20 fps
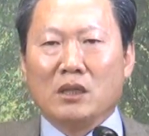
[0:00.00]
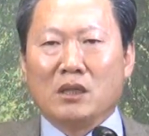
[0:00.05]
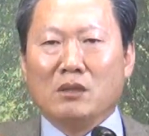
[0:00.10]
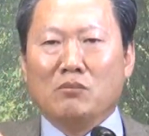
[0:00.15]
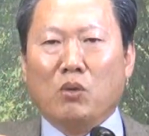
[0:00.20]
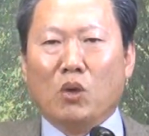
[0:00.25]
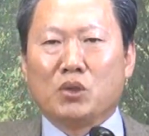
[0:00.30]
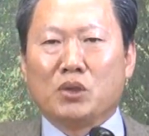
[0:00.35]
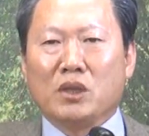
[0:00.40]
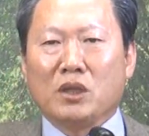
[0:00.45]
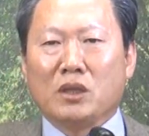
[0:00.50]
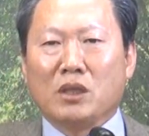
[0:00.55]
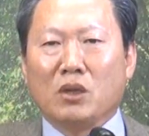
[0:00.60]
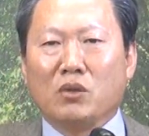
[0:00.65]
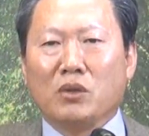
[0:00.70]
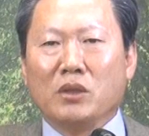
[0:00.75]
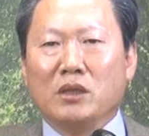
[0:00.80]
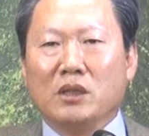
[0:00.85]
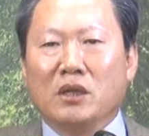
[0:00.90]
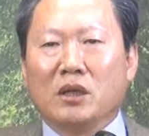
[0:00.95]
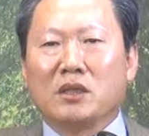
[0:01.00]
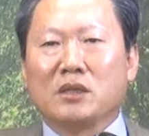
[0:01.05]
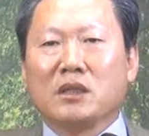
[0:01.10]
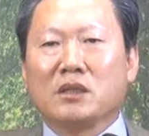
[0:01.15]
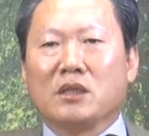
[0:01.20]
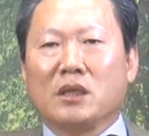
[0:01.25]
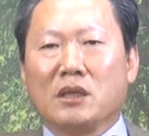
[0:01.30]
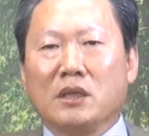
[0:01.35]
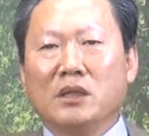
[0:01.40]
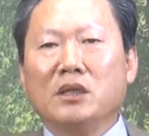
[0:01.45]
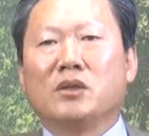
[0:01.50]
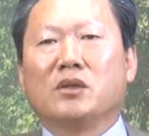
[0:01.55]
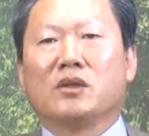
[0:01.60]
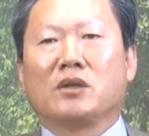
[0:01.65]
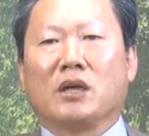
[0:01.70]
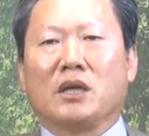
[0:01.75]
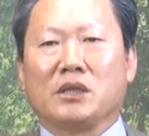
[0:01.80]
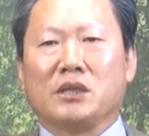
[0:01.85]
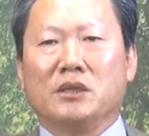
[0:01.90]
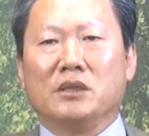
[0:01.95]
그 목적대로 역사를
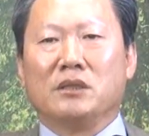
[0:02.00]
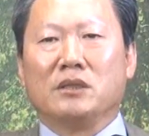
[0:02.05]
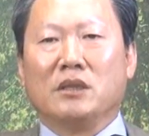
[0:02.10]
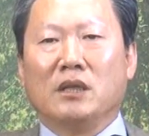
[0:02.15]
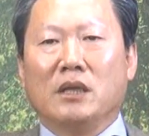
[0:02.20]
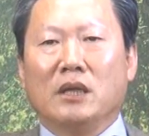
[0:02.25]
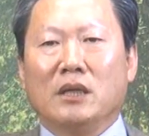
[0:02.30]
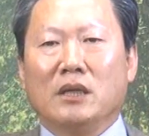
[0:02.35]
이끌어 가시는